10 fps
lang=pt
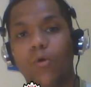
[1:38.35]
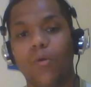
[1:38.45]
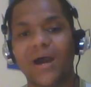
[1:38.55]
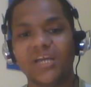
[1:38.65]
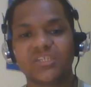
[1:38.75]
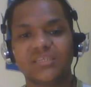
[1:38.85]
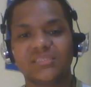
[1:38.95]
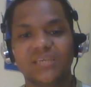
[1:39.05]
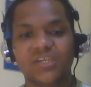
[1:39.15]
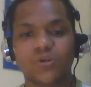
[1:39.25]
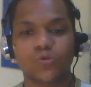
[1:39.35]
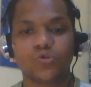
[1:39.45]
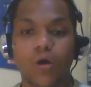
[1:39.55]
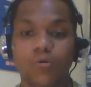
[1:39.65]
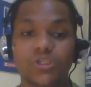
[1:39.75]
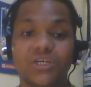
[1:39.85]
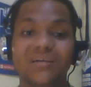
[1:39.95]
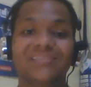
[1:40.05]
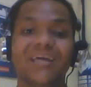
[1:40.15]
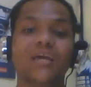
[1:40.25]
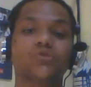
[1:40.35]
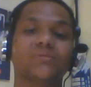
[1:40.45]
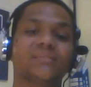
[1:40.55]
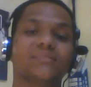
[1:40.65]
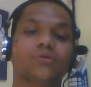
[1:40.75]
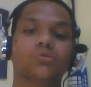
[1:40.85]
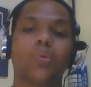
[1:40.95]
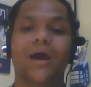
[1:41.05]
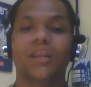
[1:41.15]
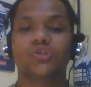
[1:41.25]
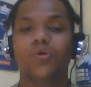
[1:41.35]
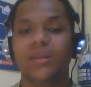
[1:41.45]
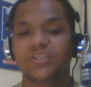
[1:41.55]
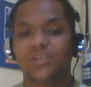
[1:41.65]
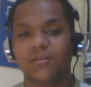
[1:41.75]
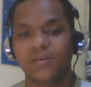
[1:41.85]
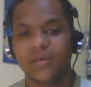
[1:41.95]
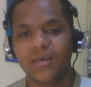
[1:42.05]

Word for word: Por mais que sejam jogos gigantescos em seus lugares de origem,